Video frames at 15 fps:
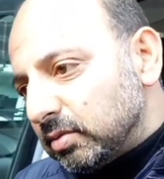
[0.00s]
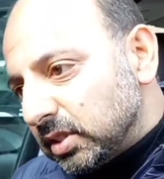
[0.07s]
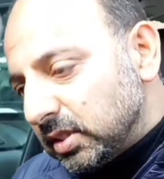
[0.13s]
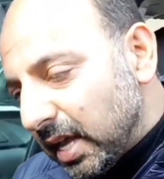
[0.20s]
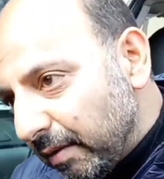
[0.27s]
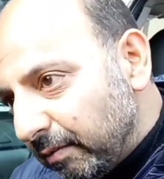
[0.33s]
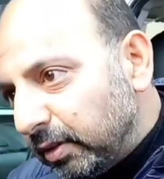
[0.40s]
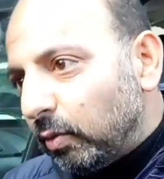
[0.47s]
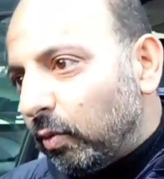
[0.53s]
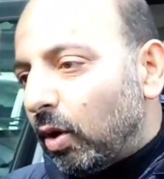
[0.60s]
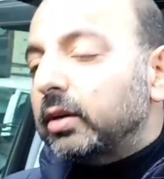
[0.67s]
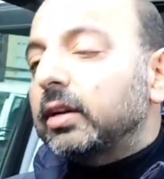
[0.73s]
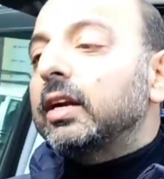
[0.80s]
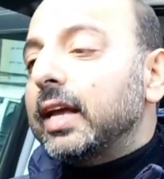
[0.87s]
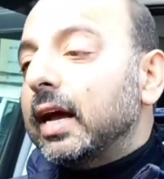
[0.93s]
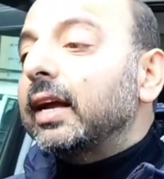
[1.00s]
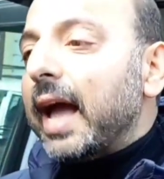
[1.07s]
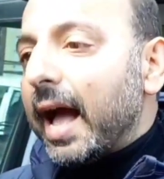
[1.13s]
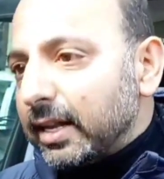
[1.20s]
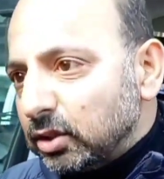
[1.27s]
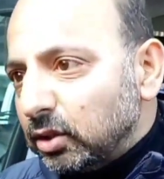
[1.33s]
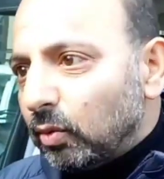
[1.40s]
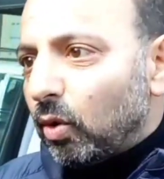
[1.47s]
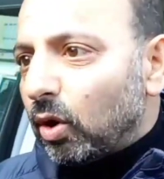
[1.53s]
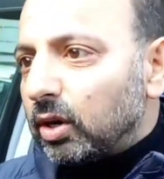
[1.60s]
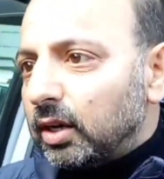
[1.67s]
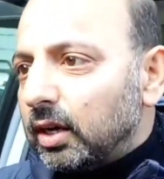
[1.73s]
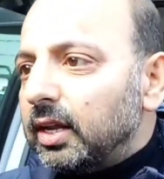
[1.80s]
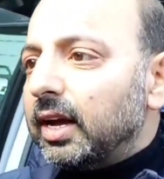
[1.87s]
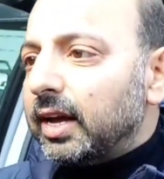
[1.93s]
सेव द वाटर या कैच द
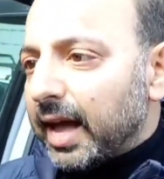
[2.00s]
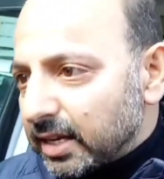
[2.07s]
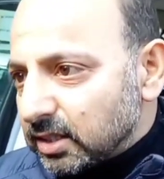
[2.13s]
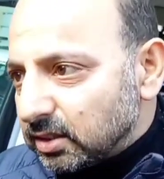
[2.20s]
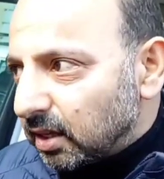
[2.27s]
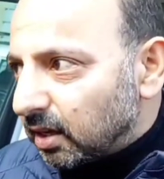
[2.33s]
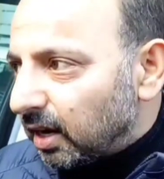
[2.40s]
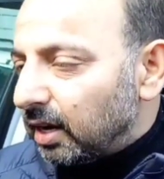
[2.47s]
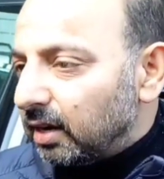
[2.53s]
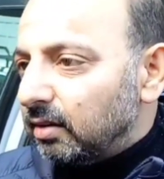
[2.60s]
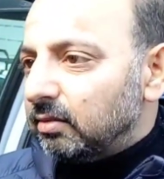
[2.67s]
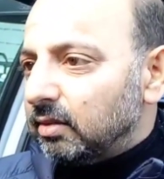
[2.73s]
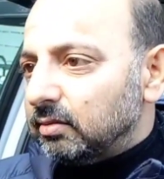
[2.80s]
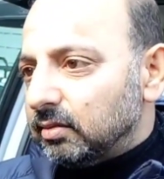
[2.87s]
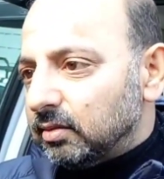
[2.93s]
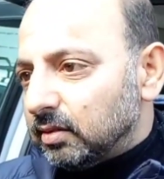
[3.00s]
वाटर या कैच द रेन